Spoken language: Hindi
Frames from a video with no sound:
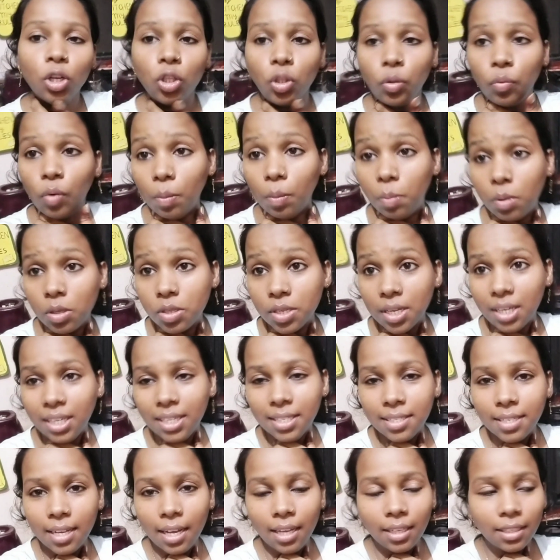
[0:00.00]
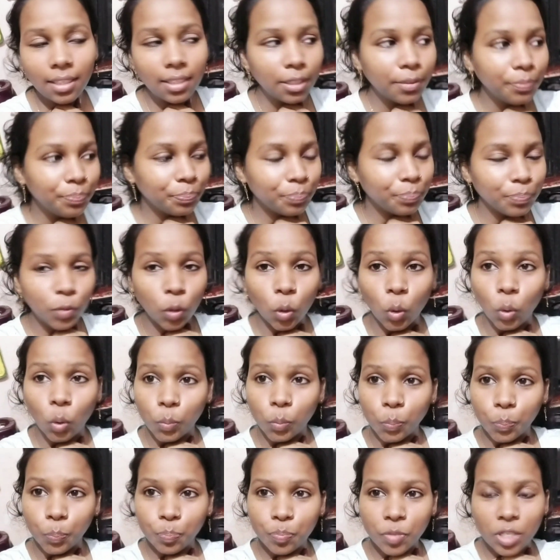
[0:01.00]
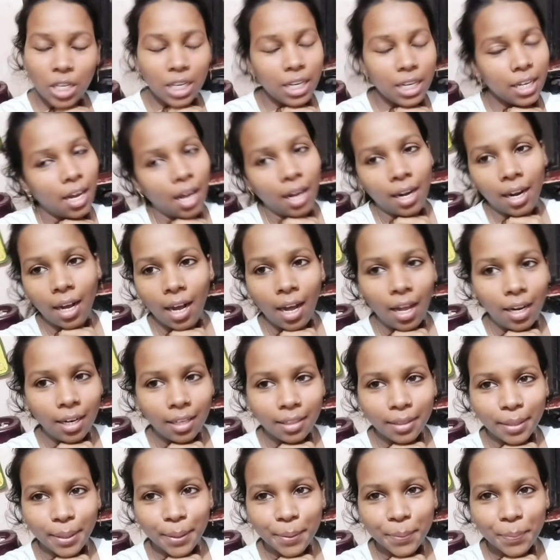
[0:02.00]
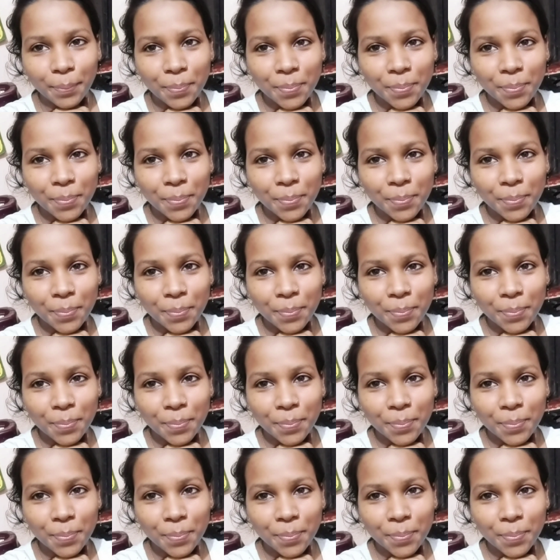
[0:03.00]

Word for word: तो वो अभी चली जाएगी तो चलिए खाना खा लेते हैं